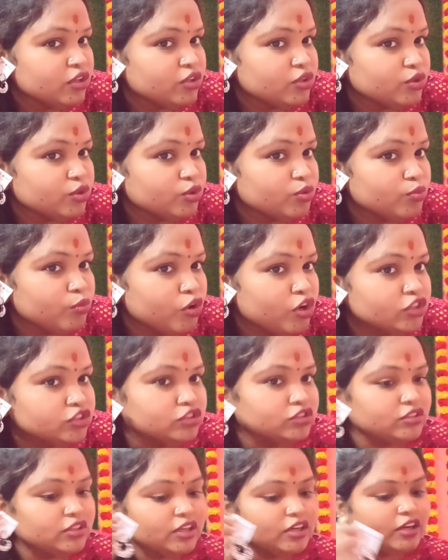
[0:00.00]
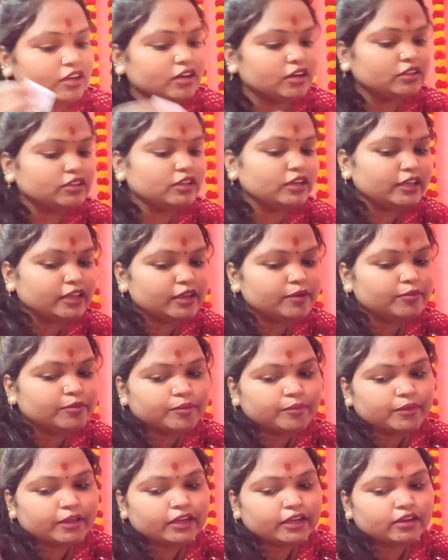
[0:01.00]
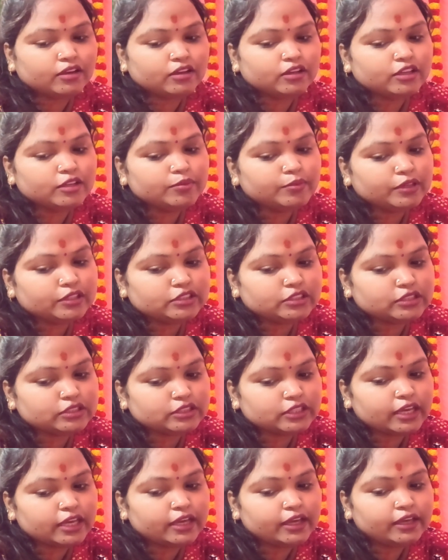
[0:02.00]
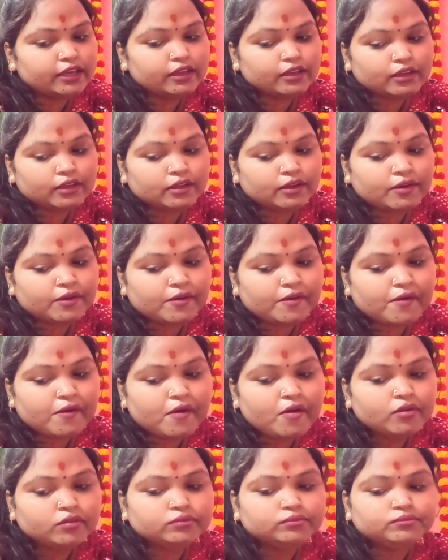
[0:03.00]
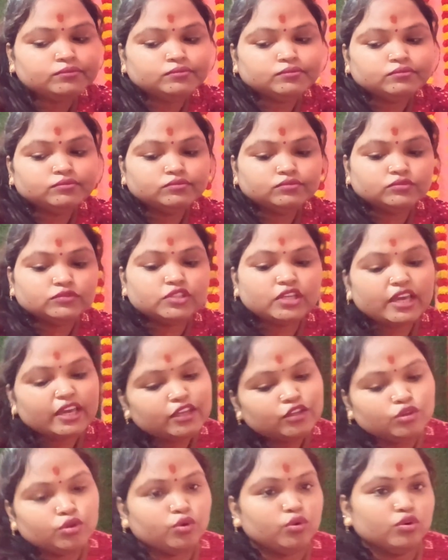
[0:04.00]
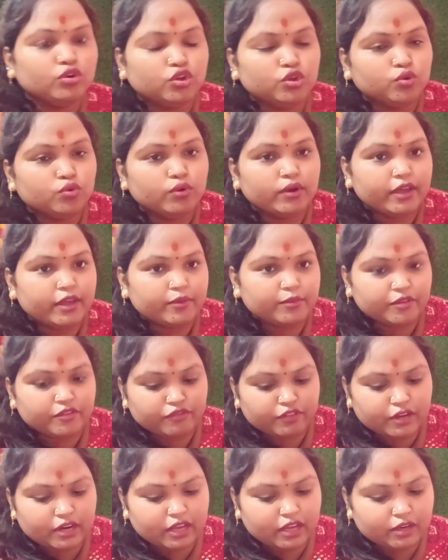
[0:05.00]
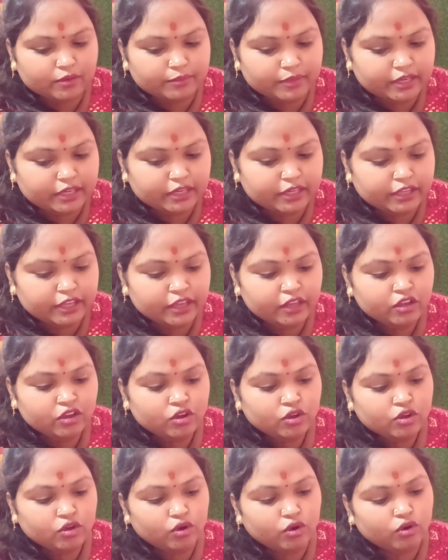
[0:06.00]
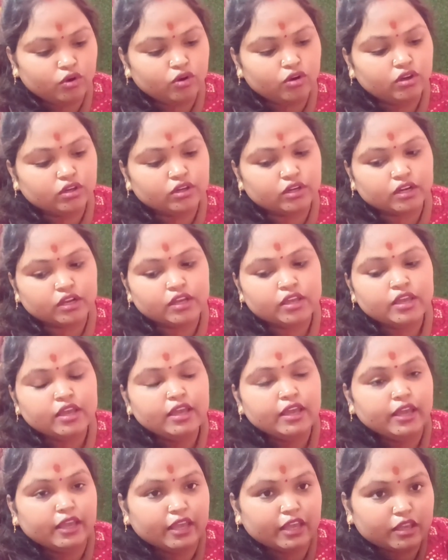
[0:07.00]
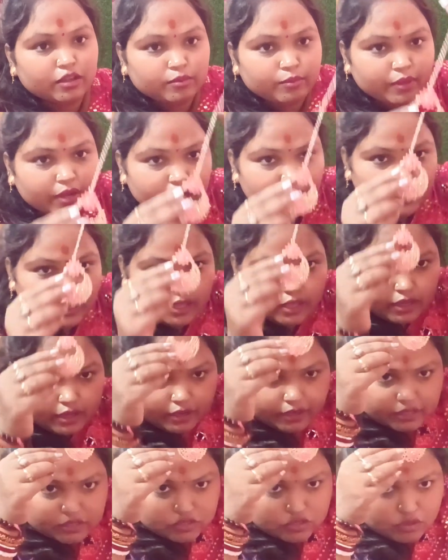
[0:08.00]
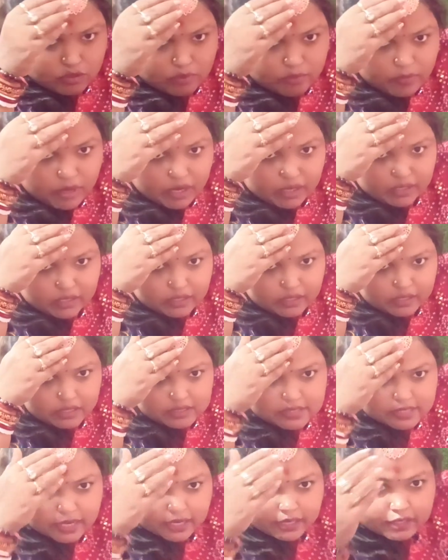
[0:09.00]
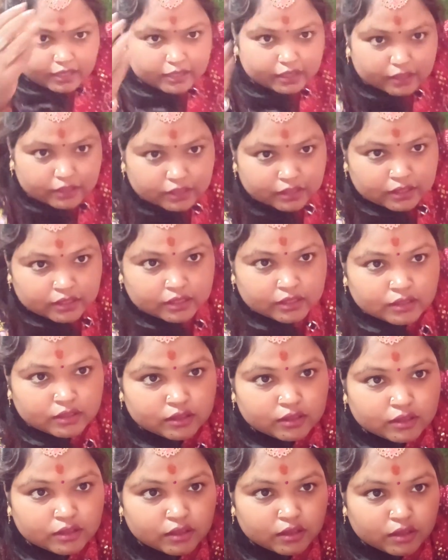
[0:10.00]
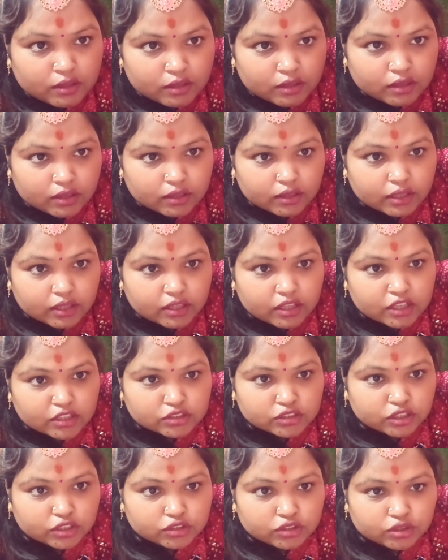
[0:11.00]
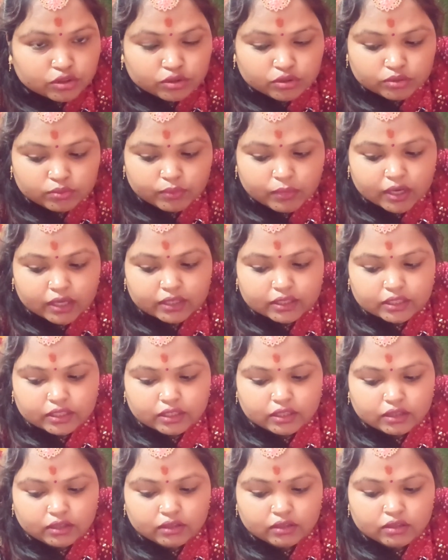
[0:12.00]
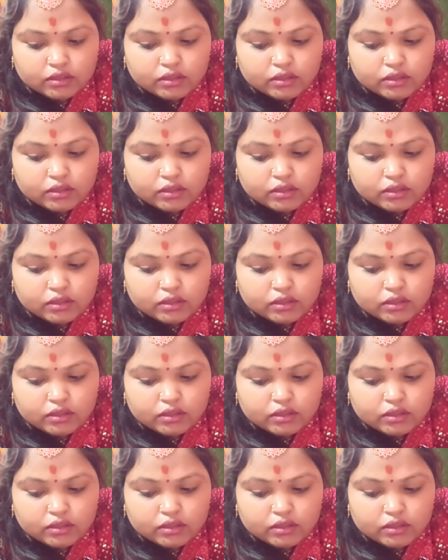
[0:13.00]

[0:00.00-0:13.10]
तो बहुत सुंदर लग रहा था ये भी मैंने कल ही परचेज़ किया है यही दो न्यू हैं अभी फ़िलहाल मेरे लिए और एक मेरा इयर और मांटी का सेट है ये देख सकते हो मांटी का